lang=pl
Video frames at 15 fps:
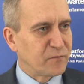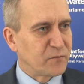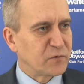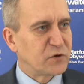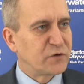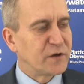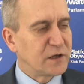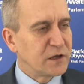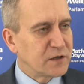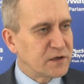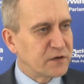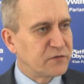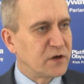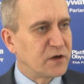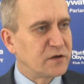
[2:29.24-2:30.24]

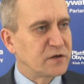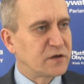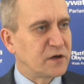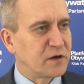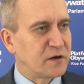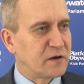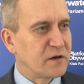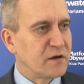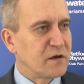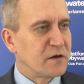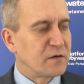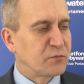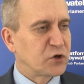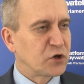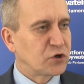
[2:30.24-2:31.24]
Świetlice wiejskie,
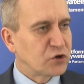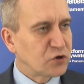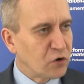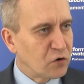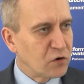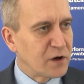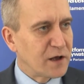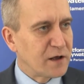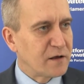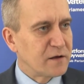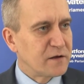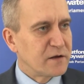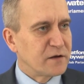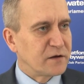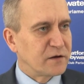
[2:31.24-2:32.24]
przedszkola,
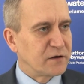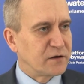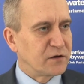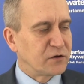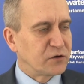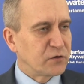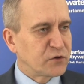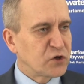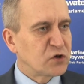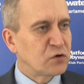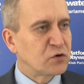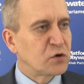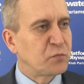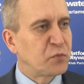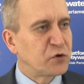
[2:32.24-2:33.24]
e, to
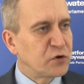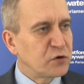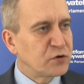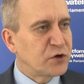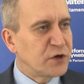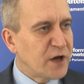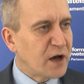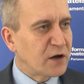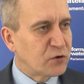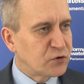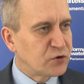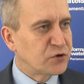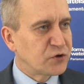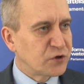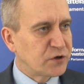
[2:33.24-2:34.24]
wszystko, co podnosi
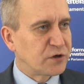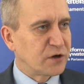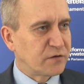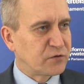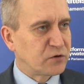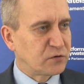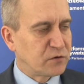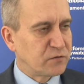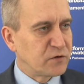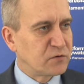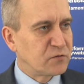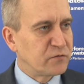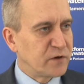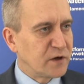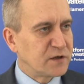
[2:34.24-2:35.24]
jakość życia w
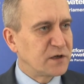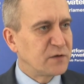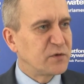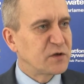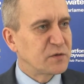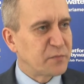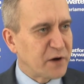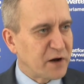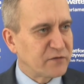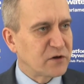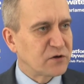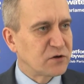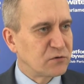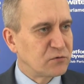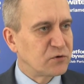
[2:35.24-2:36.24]
środowisku wiejskim i
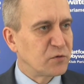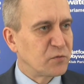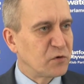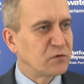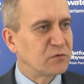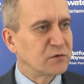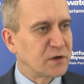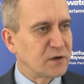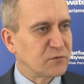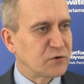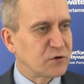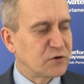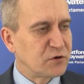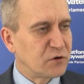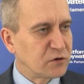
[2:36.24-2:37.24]
sprawia, że ludzie mogą tam
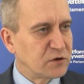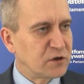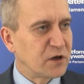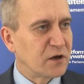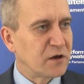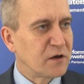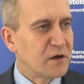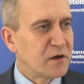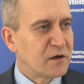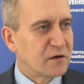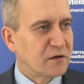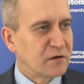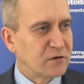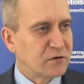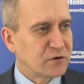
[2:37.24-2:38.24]
żyć godnie,
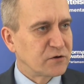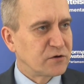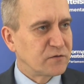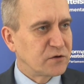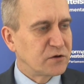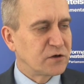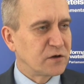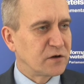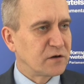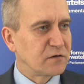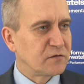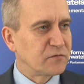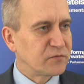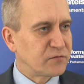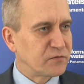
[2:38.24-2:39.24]
e, rzeczywiście
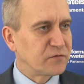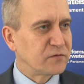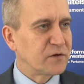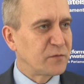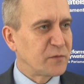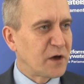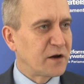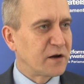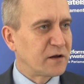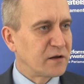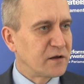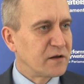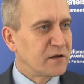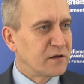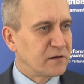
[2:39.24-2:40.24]
na miarę
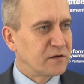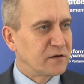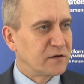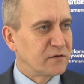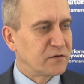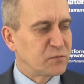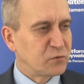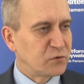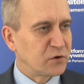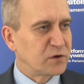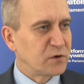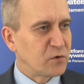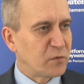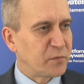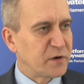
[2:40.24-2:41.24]
e,
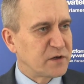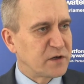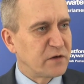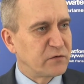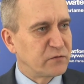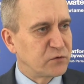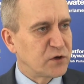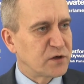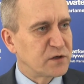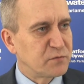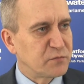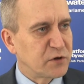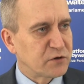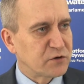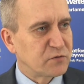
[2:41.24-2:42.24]
wspólnoty europejskiej w
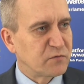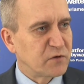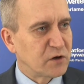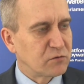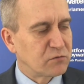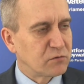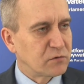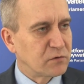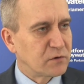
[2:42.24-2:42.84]
XXI wieku.